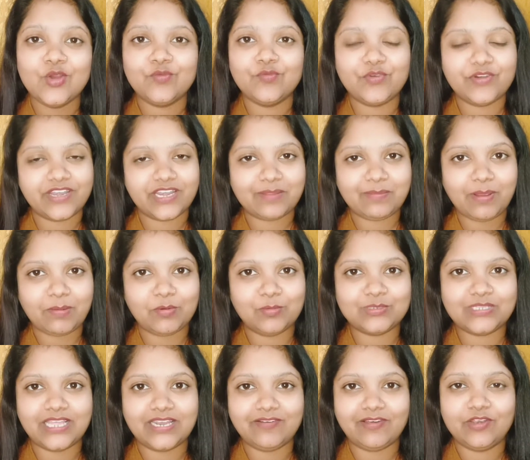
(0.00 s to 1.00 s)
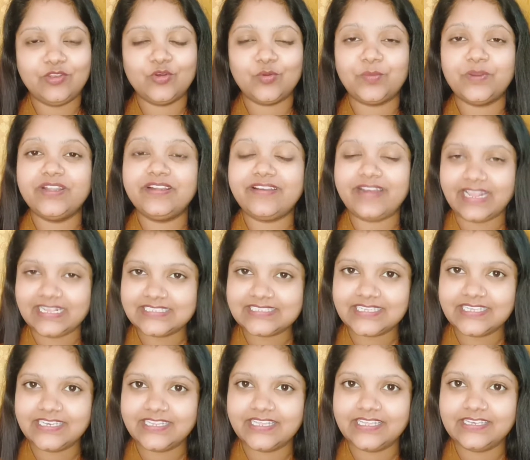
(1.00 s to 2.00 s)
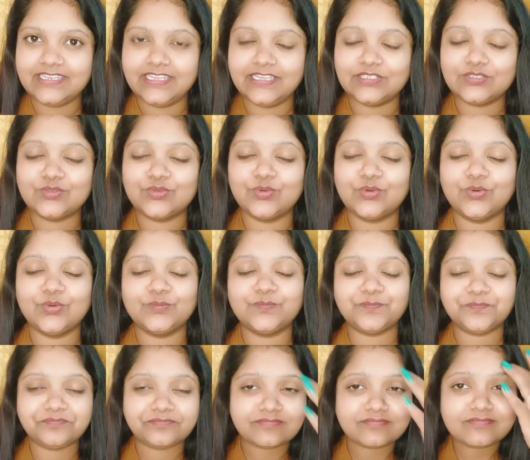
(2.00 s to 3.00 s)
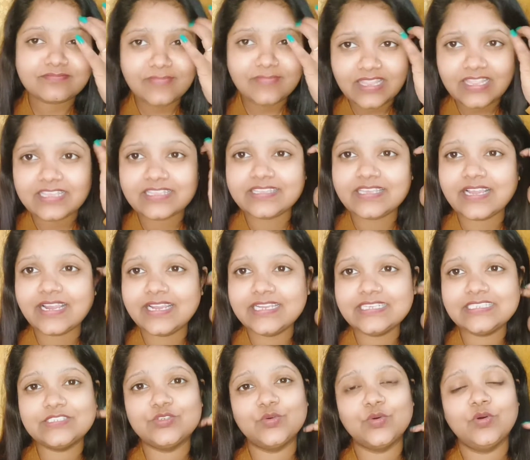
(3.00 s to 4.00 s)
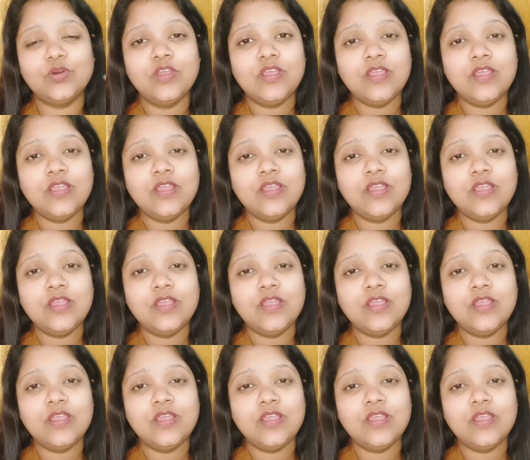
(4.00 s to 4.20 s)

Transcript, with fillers: वो ट्रिक मैं आपको बताने वाली हूँ अपनी ड्राई स्किन के लिए सो so, या गाइज जो